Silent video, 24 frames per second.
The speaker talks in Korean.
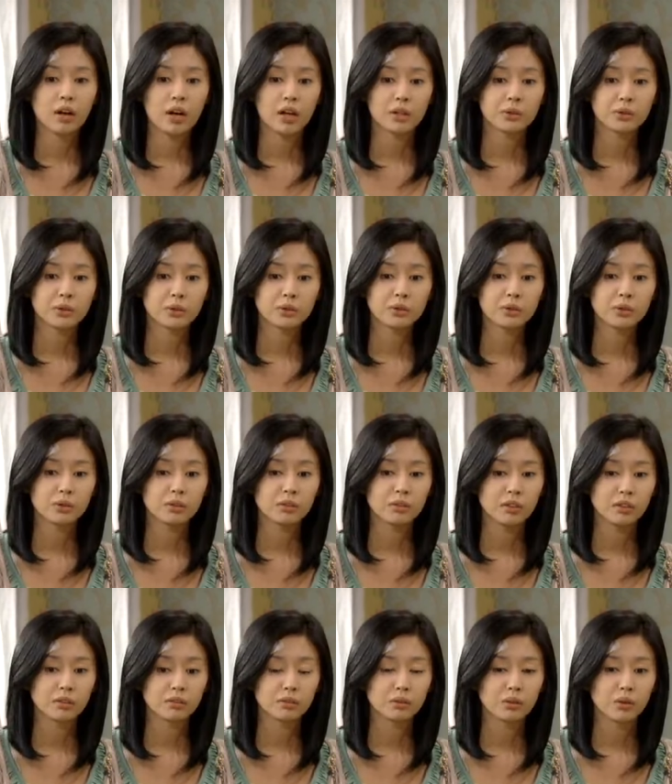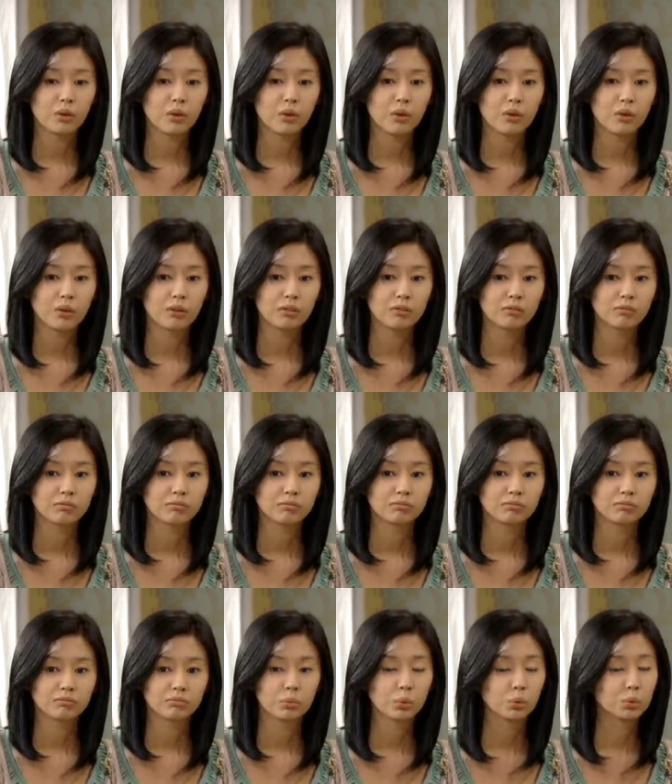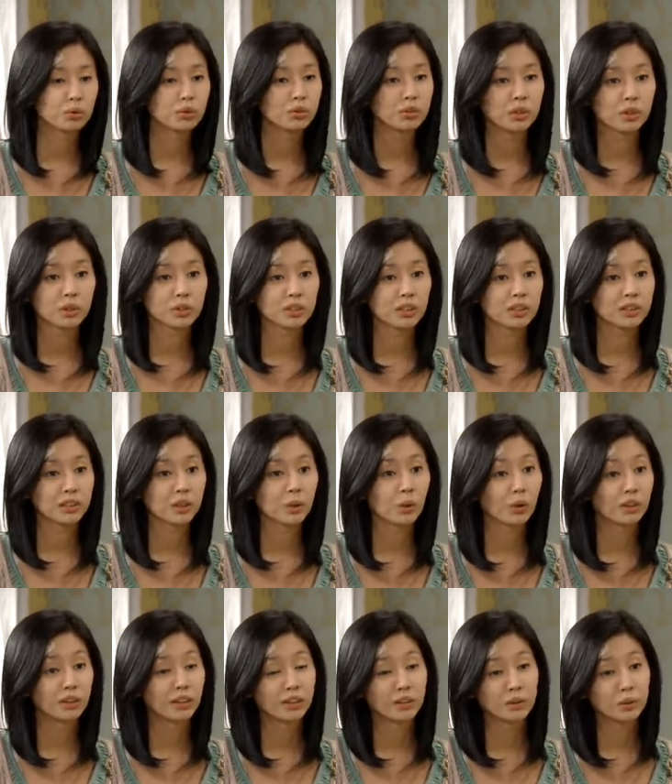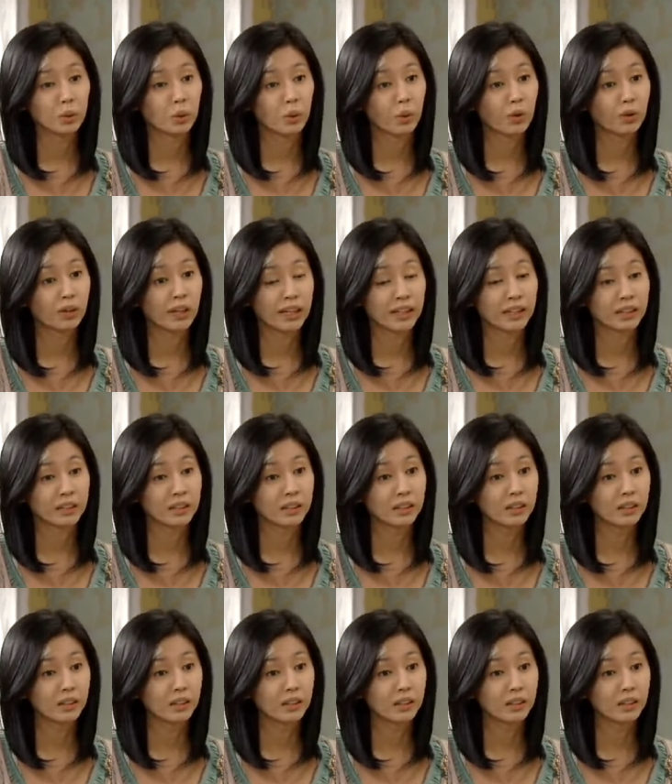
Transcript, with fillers: 다 갖춰져 있다는 거 모든 여자들이 원하는 조건